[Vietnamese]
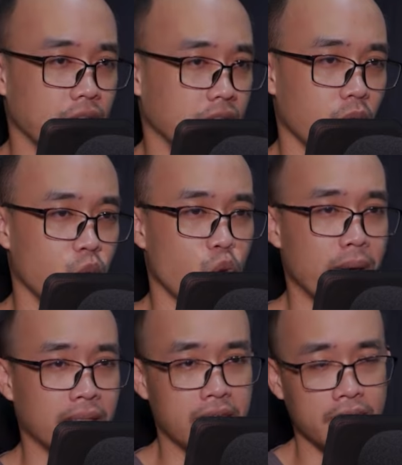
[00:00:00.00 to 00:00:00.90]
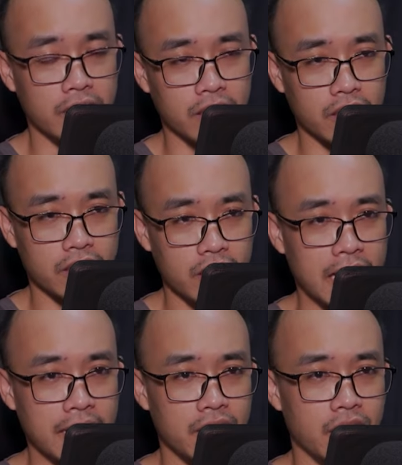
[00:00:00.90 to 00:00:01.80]
khiến cho thân thể bức tượng sụp
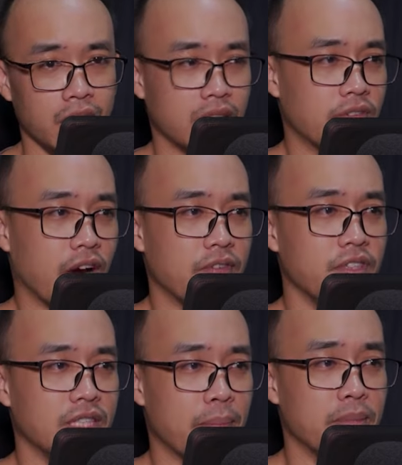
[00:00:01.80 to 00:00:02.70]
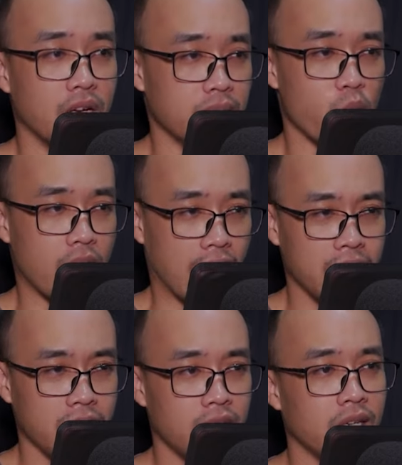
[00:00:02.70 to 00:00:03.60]
đổ một nửa, đồng thời một
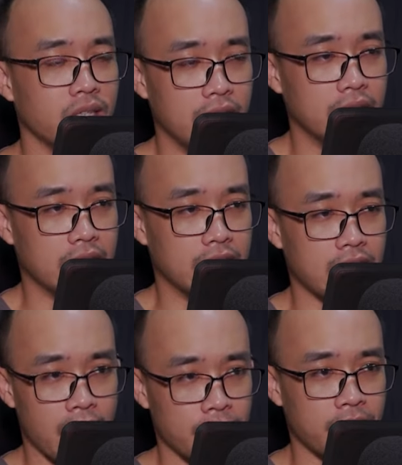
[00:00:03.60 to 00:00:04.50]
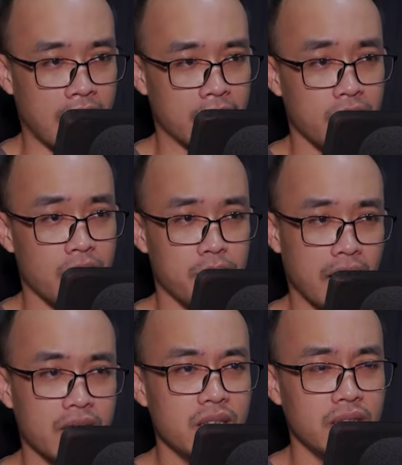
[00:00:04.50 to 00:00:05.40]
luồng phản lực cực mạnh đẩy ngược lại,